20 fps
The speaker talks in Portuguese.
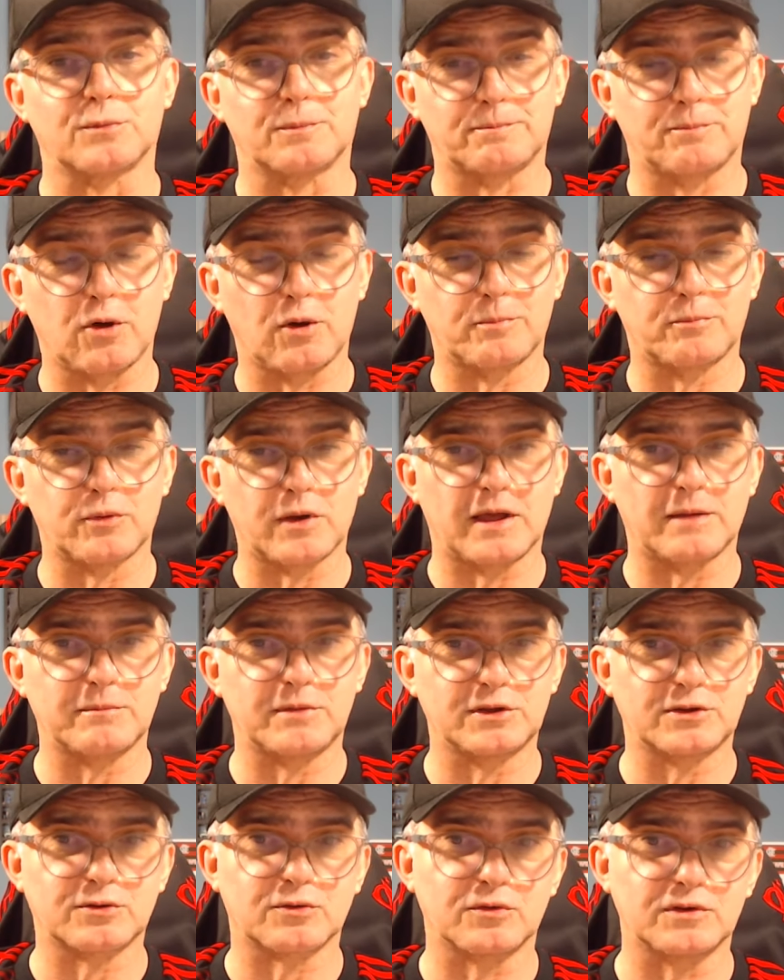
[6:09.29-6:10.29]

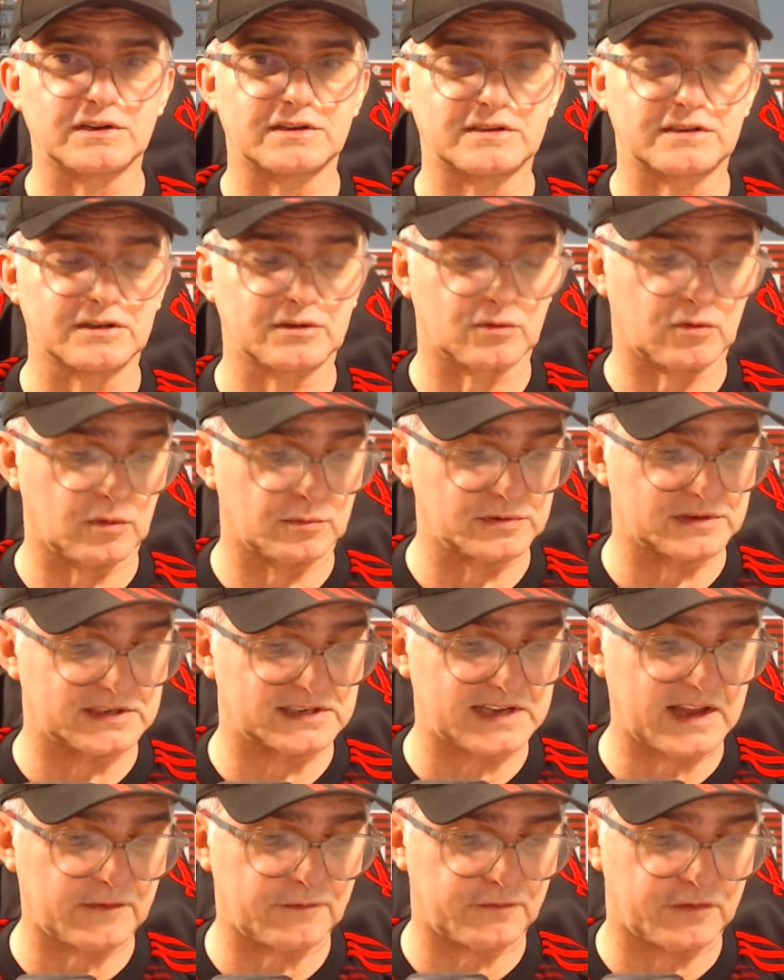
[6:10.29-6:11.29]
popularmente conhecido como
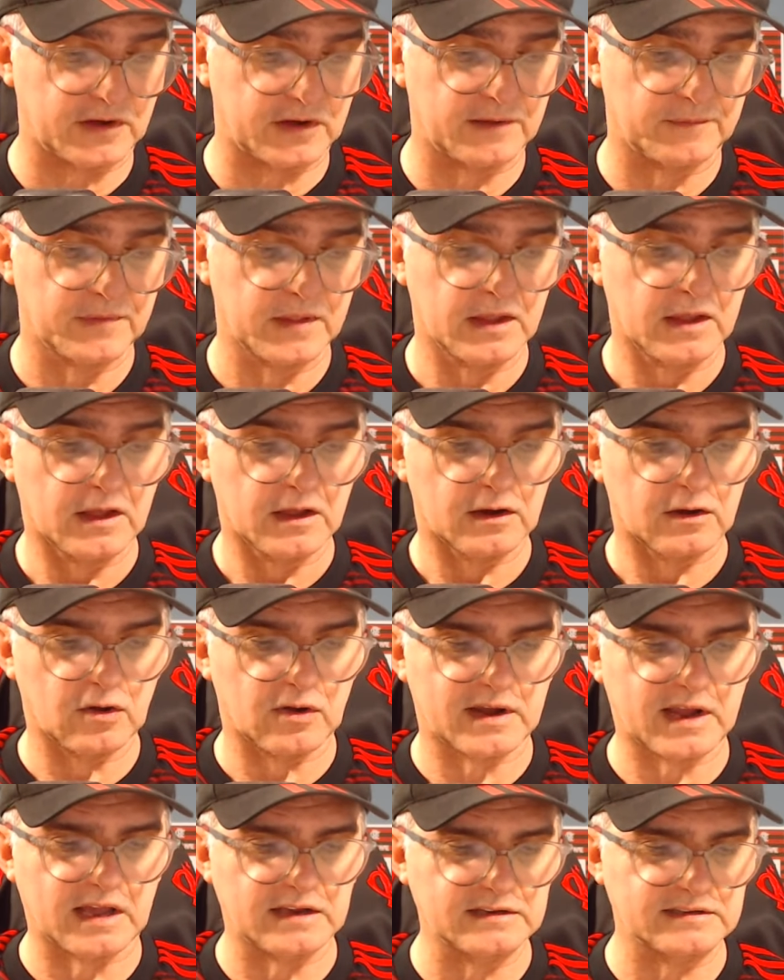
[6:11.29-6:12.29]
Cefan,
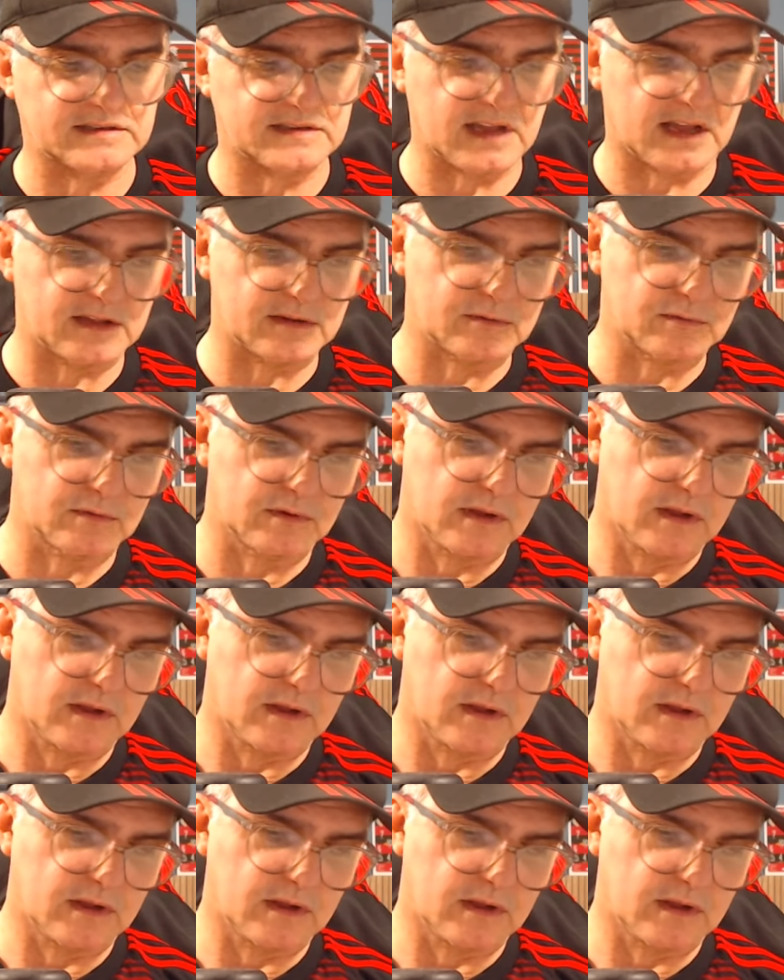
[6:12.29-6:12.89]
localizado